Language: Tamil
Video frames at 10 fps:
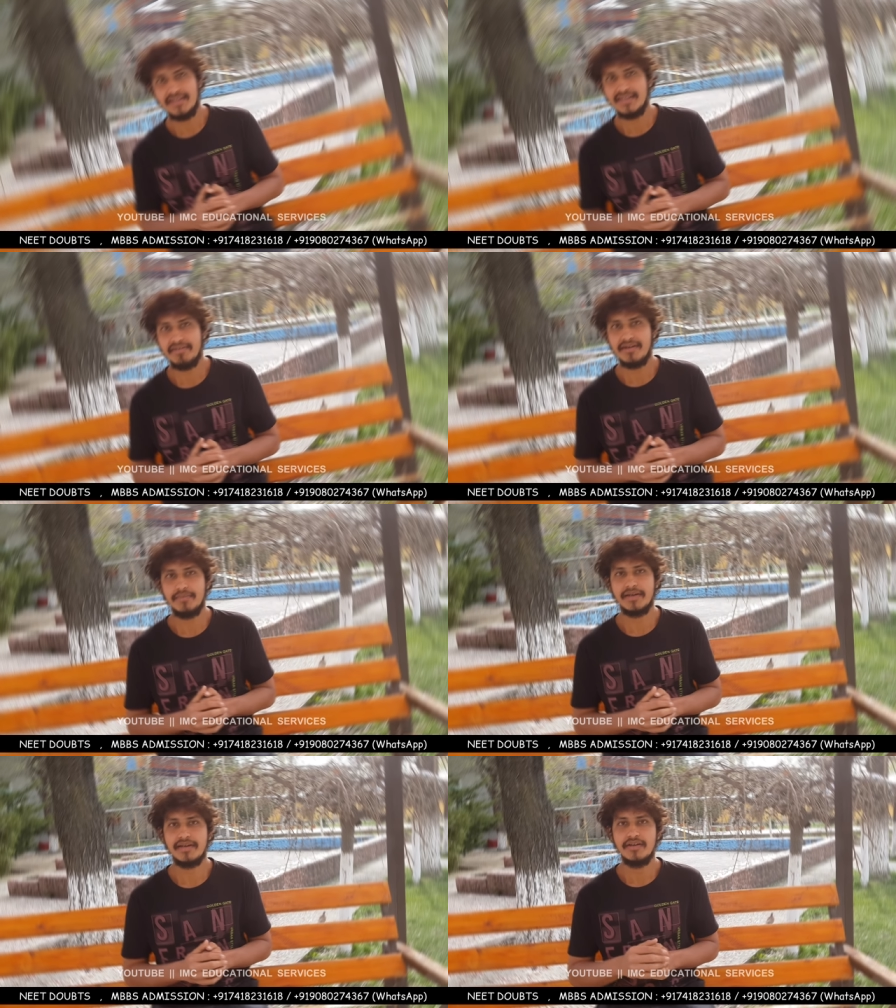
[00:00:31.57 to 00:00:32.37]
தான் தேவை
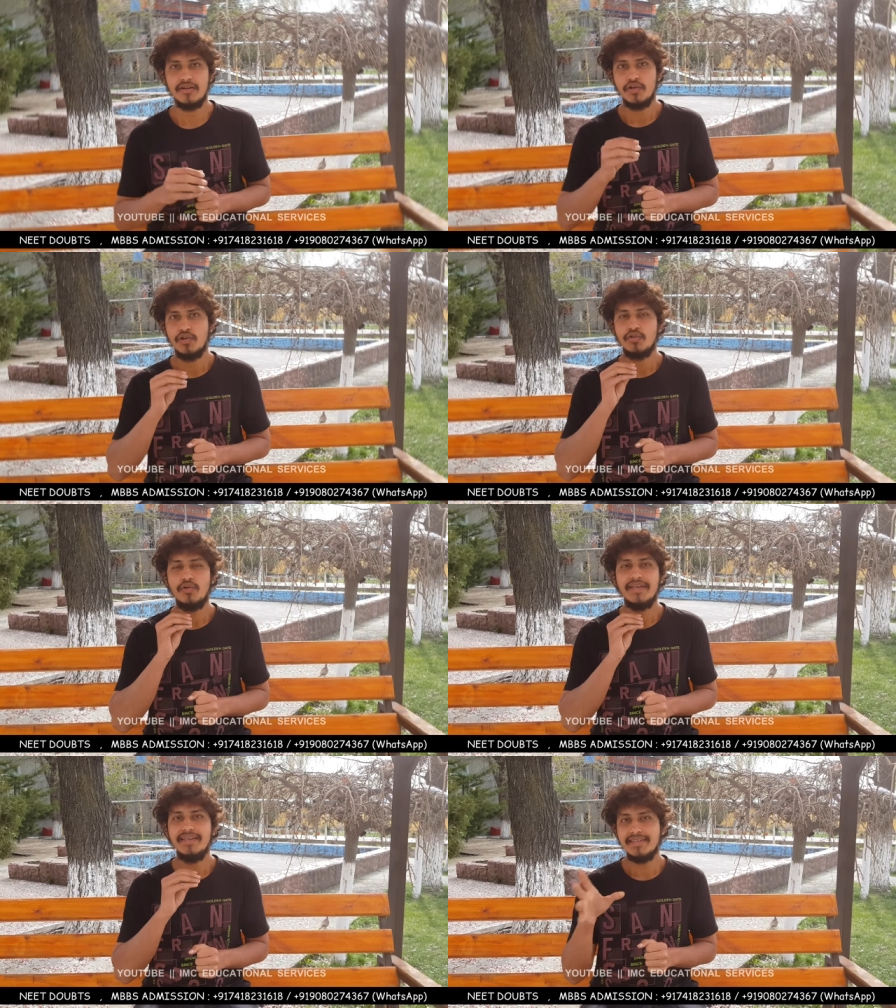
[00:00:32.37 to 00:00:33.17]
நம்மளுக்கு
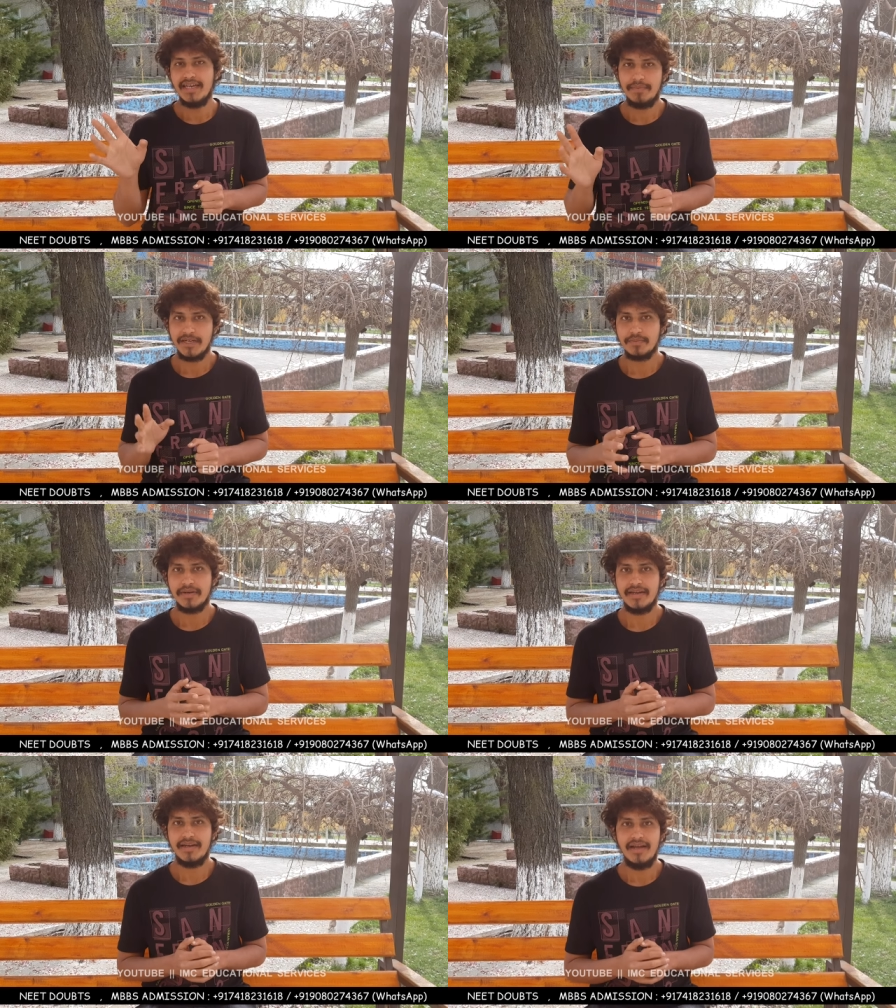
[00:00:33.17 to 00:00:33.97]
ஸோ ஈஸியாக பாஸ்
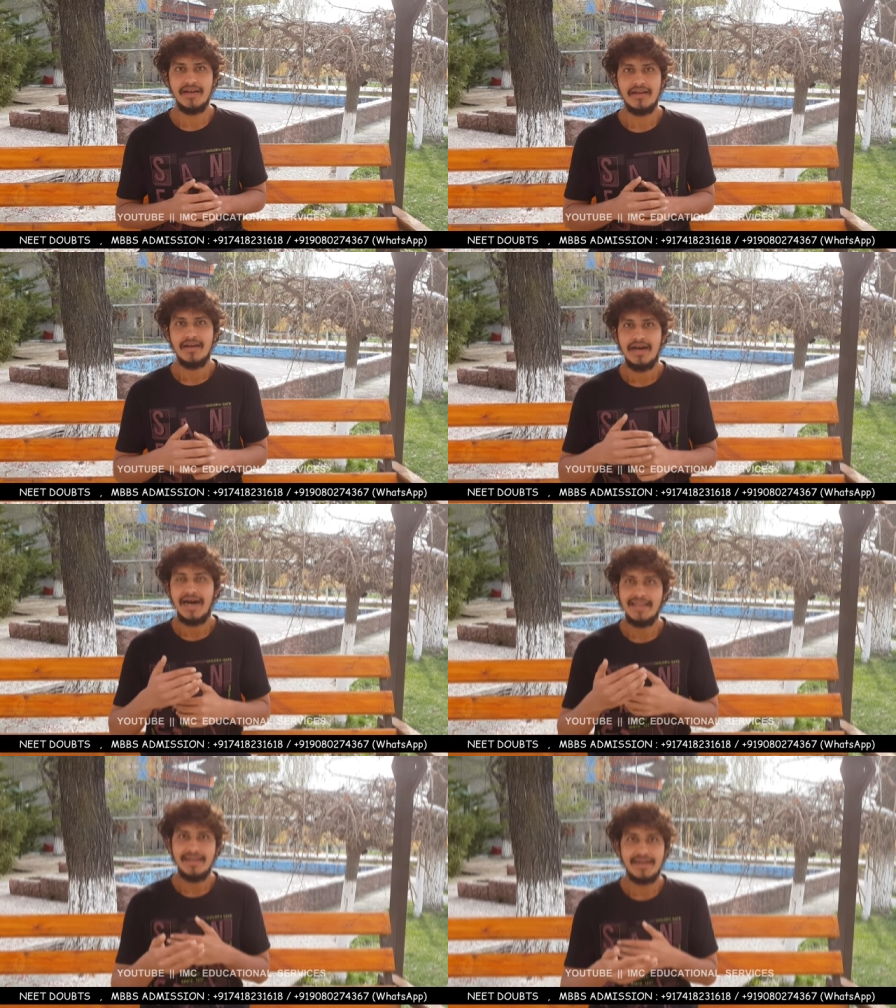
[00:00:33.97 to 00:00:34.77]
பண்ணிடலாம்
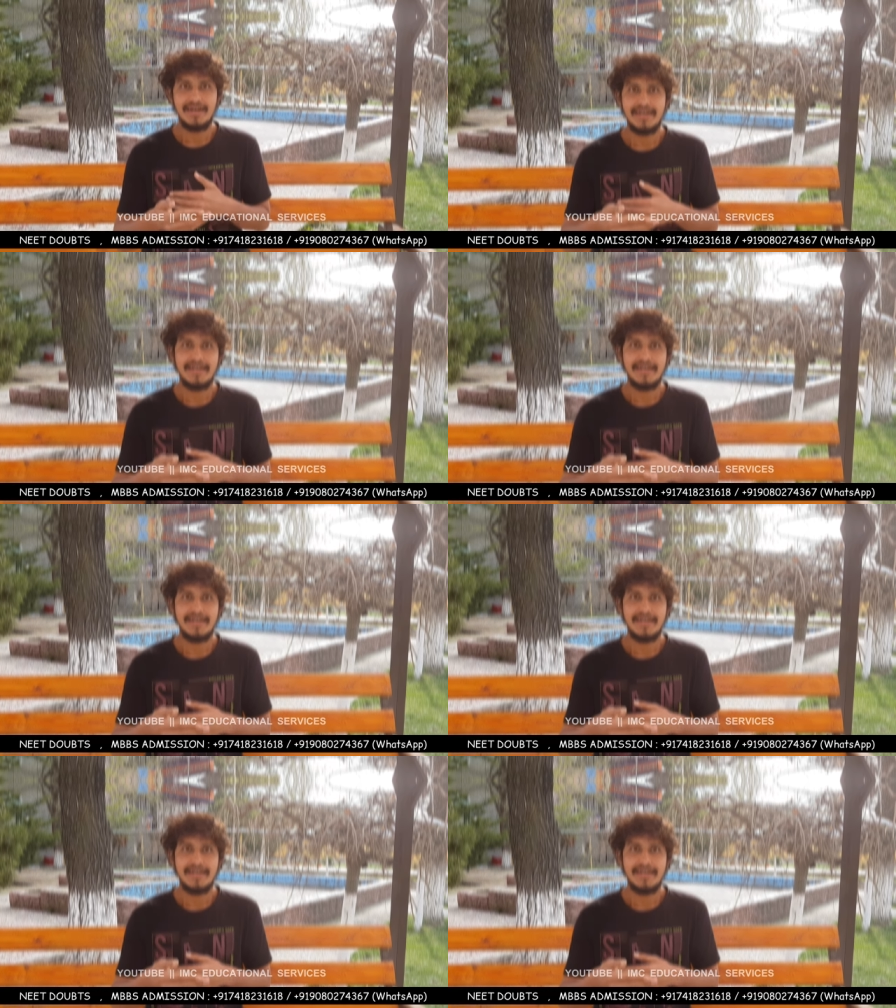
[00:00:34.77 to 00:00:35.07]
அதுக்கான